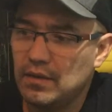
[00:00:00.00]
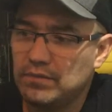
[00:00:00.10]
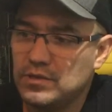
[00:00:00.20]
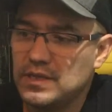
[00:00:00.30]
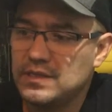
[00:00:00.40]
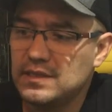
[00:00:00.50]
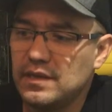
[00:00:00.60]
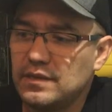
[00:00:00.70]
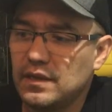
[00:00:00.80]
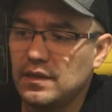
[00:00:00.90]
Você
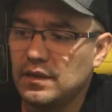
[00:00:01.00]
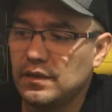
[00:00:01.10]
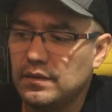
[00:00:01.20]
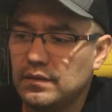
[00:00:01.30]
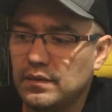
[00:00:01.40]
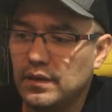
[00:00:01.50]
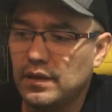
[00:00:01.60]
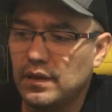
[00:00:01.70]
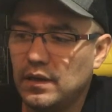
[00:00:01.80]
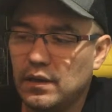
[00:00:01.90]
sente
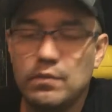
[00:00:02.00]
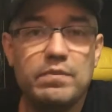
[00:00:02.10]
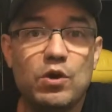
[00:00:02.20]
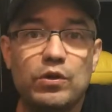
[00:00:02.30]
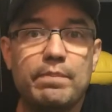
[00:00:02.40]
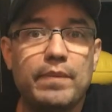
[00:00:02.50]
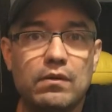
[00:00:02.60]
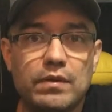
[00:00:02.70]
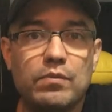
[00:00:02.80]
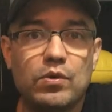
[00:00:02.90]
é, é, miolo de
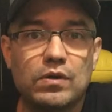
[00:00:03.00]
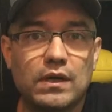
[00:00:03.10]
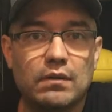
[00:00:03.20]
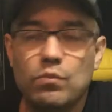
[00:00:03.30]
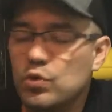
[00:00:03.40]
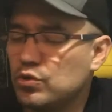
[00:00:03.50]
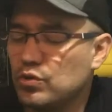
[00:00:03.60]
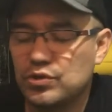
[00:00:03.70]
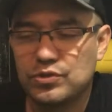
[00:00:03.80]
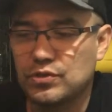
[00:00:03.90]
pão em boca. Muito
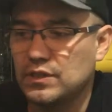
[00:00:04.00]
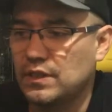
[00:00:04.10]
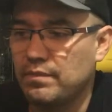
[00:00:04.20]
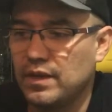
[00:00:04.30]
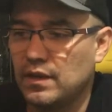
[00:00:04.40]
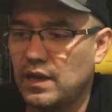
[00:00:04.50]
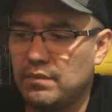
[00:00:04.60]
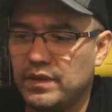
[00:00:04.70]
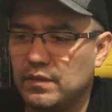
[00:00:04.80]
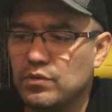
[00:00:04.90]
gostosa também,
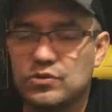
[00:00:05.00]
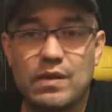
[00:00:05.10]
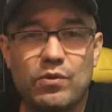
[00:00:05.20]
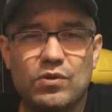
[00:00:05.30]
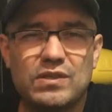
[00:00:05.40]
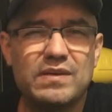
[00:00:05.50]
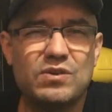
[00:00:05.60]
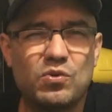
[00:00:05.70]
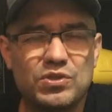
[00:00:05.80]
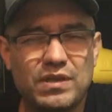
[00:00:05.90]
realmente. Muito saborosa,
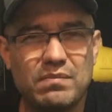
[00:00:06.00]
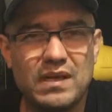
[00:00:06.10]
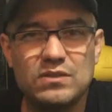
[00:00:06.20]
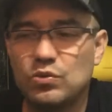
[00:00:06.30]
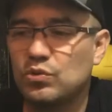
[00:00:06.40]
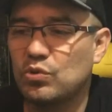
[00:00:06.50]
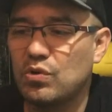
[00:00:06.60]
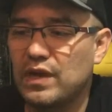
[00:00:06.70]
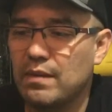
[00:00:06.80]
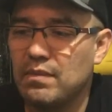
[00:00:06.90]
mas eu gostei mais do
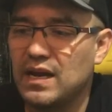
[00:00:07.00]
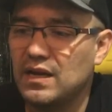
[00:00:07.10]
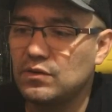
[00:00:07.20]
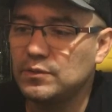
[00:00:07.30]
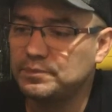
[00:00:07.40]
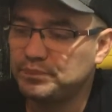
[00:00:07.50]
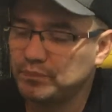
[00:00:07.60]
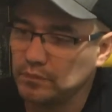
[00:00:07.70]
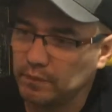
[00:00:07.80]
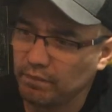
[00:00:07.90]
toque amargo.
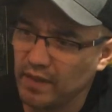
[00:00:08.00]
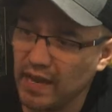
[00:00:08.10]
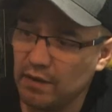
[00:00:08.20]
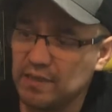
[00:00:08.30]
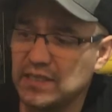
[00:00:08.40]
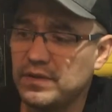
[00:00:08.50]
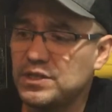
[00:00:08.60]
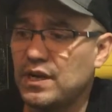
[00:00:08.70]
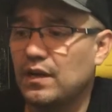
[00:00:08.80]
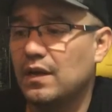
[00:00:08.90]
Ela é uma
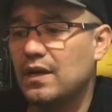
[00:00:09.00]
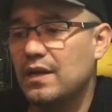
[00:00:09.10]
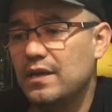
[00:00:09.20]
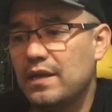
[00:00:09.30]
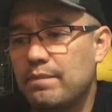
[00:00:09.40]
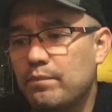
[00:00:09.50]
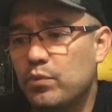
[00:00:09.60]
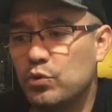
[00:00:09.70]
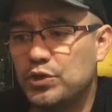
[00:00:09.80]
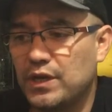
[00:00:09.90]
cerveja que
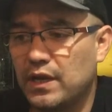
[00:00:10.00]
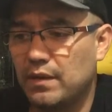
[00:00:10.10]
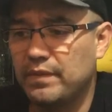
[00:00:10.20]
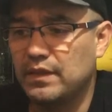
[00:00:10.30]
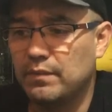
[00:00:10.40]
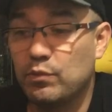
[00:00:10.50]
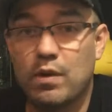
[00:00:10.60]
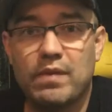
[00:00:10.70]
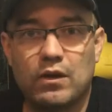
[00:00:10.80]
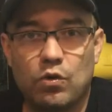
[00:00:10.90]
puxa realmente para o
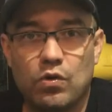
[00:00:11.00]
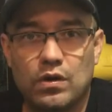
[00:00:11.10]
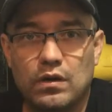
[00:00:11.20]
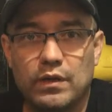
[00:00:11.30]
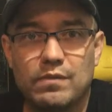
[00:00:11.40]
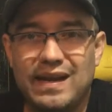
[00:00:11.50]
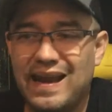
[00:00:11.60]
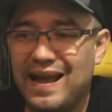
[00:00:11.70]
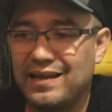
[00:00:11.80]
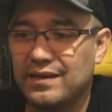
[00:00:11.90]
amargor, é uma
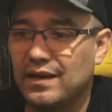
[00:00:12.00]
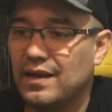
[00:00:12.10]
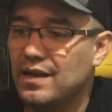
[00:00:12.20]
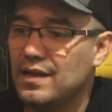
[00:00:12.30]
lager,